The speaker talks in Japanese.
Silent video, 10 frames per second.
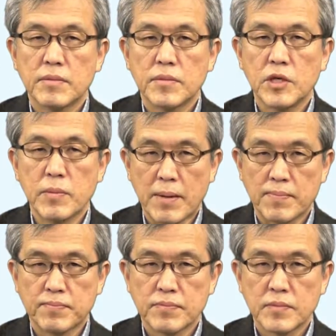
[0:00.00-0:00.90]
2番、
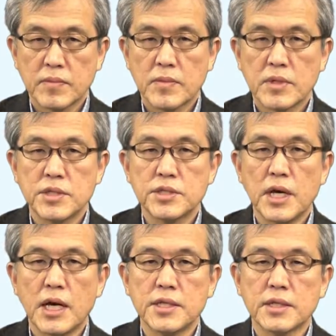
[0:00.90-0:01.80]
試
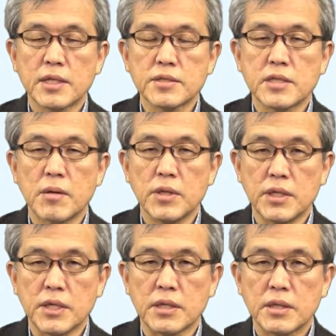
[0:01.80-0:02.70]
合に勝つため
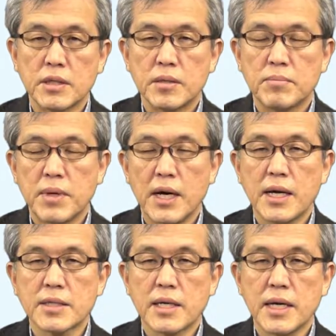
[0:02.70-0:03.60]
に毎
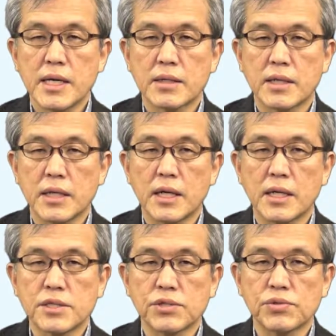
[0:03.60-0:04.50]
朝早くから
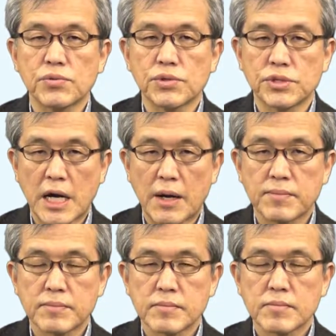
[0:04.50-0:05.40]
練習をした。
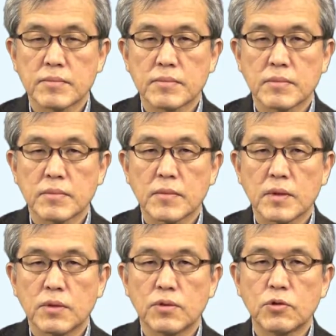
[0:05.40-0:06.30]

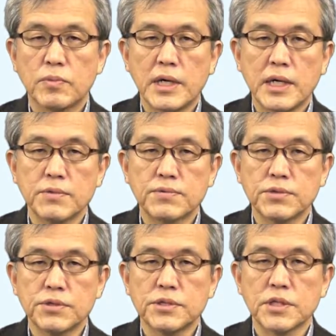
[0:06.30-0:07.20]
この場合、副
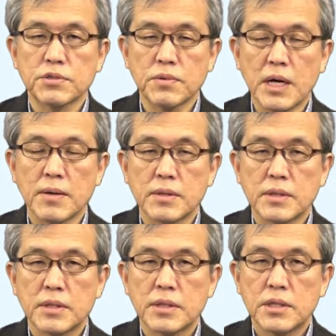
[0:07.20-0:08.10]
施設は
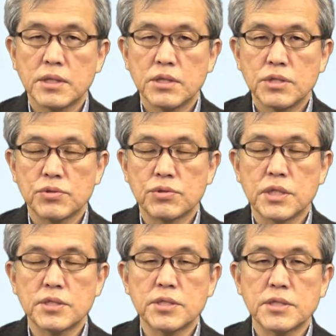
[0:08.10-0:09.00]
主
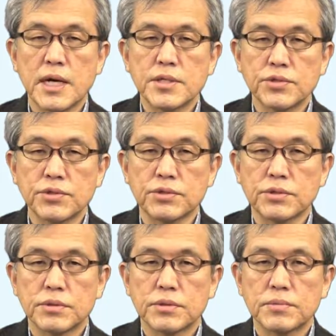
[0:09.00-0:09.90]
設に対する
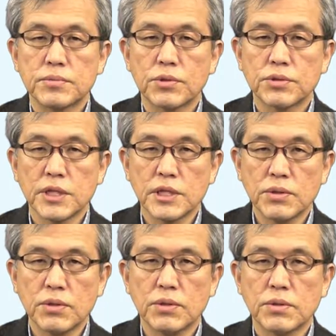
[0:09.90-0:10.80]
目的
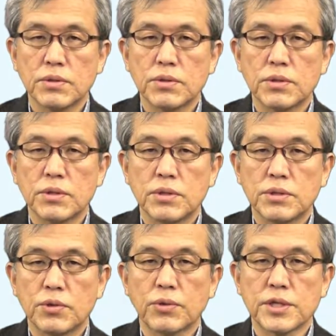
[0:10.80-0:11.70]
を
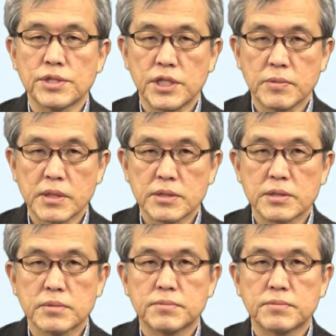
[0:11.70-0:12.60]
表現しています。